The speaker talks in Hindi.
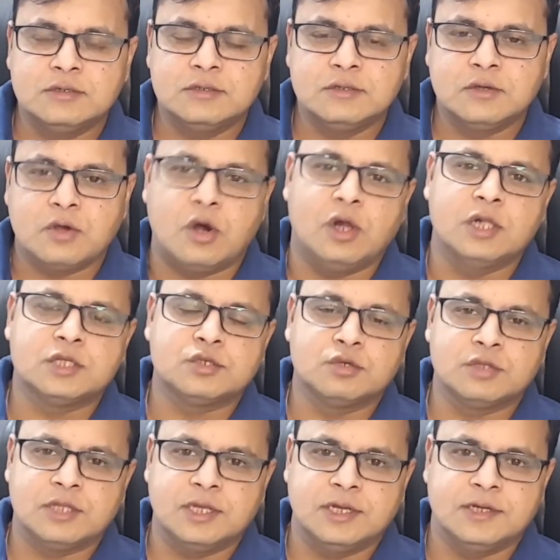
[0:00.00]
कॉल्स
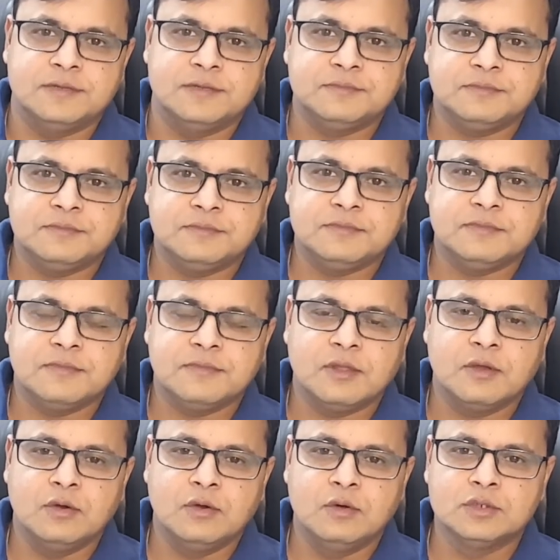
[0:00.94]
होते हैं
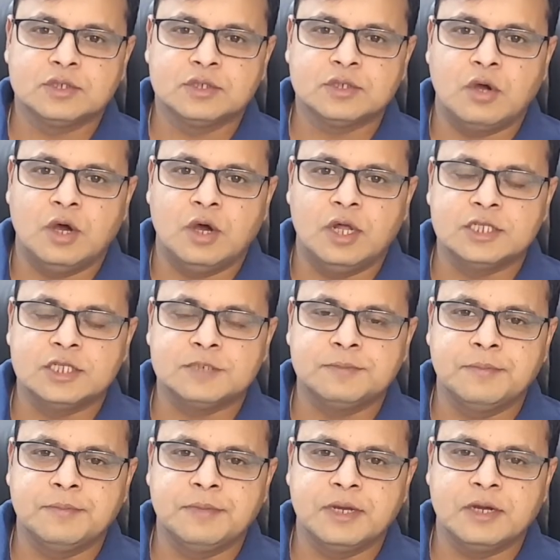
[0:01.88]
उस कॉल्स
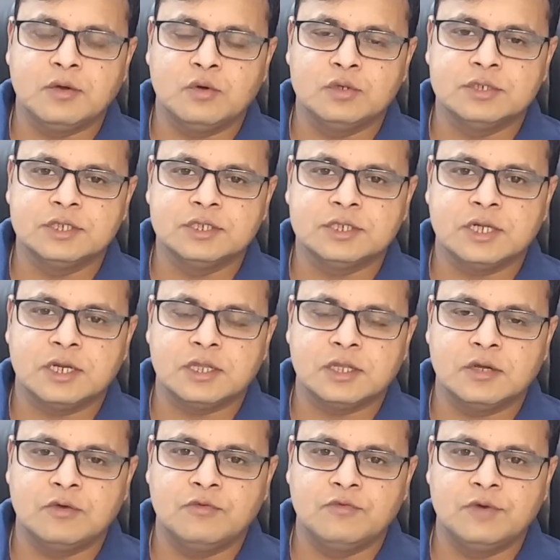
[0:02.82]
में मैं कोशिश
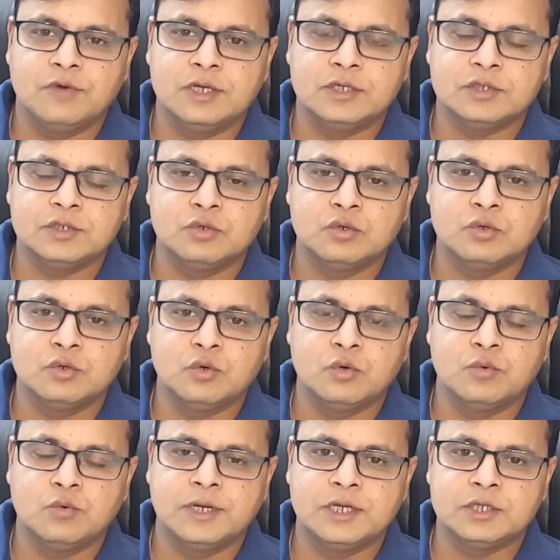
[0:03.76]
करता हूँ वन इज टू
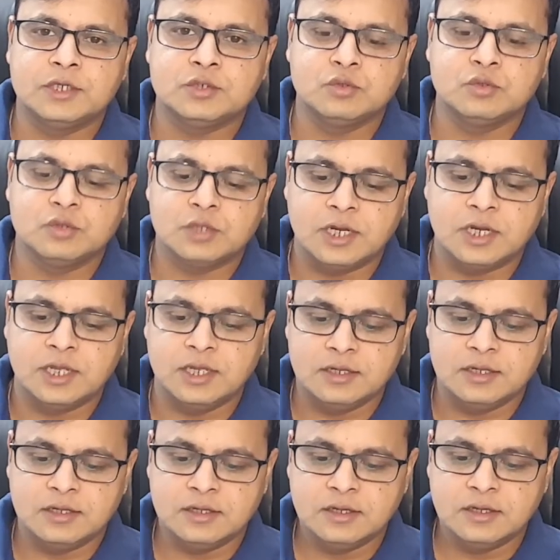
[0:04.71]
टू वन इज टू थ्री
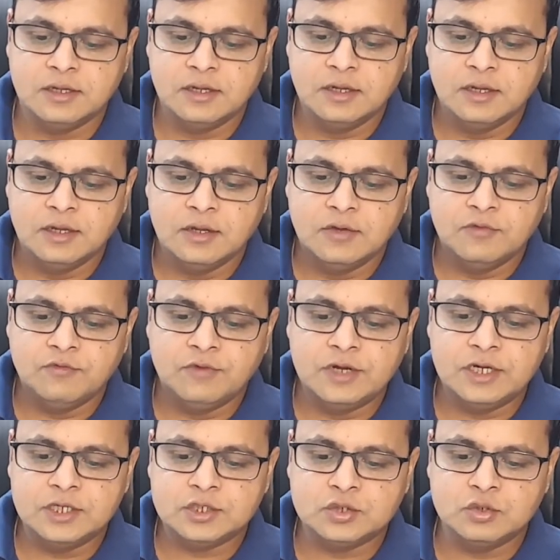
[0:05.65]

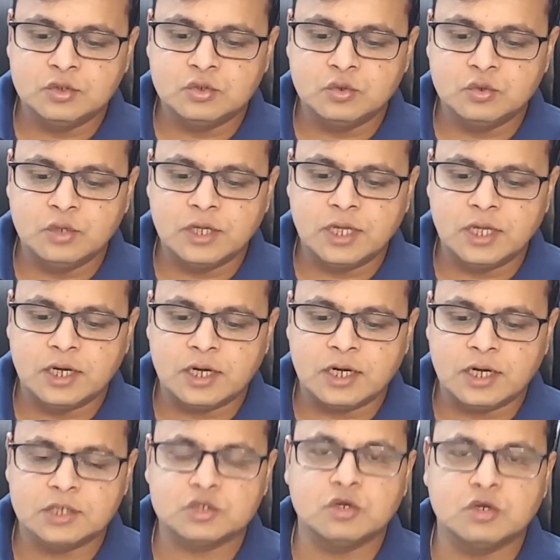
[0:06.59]
वन इज टू टू के
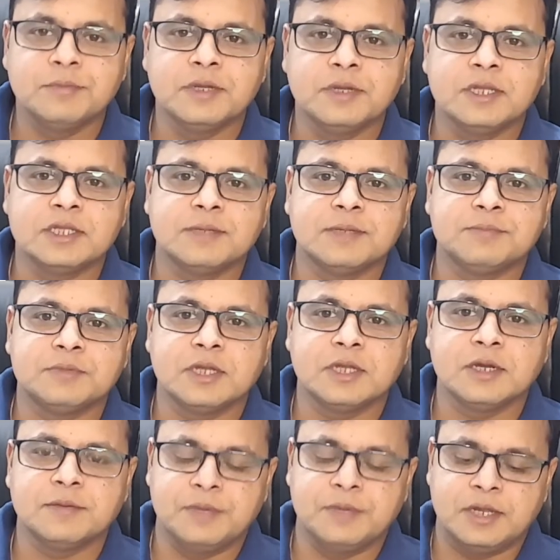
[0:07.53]
रेशो में जब
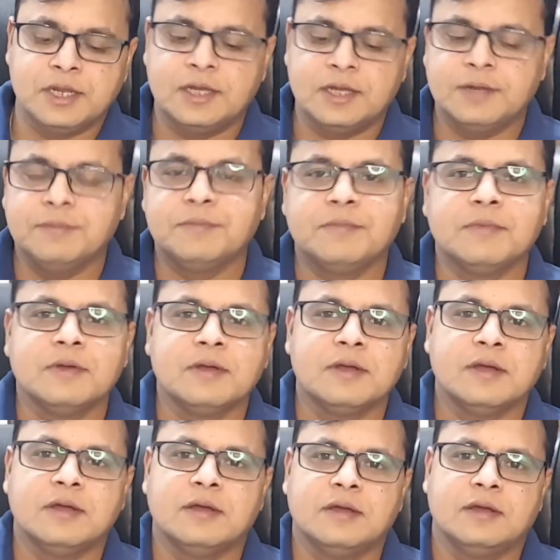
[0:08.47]
तक मेरे
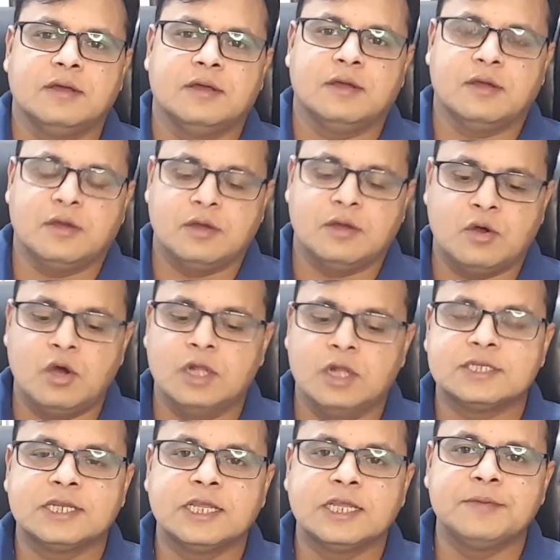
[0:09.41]

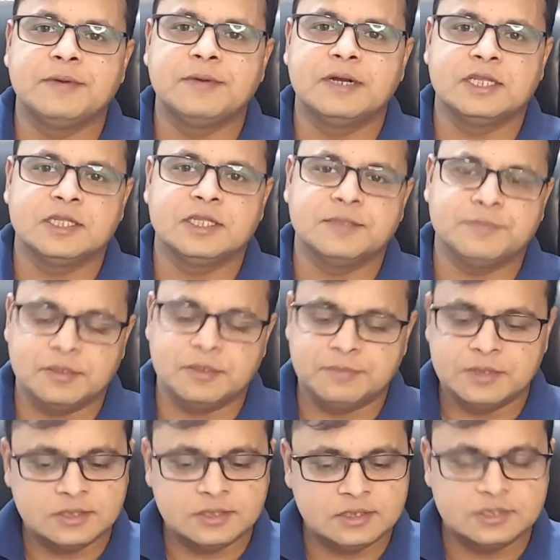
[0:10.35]
कॉल्स नहीं बैठते तब तक
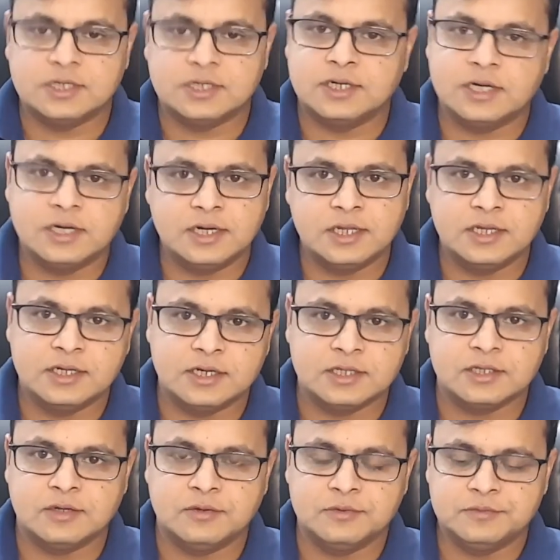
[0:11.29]
मैं जनरेट नहीं
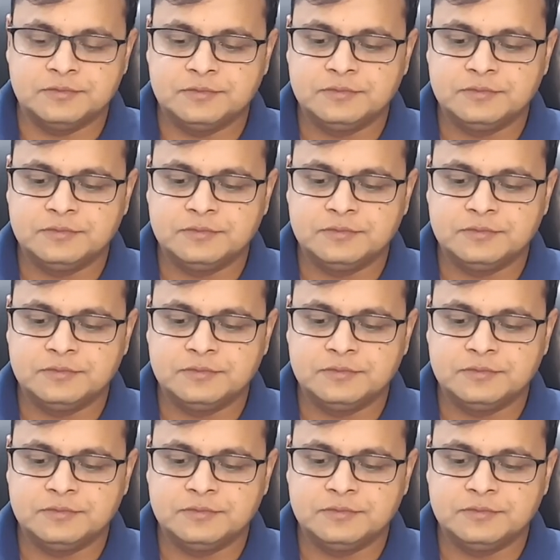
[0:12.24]
करता हूँ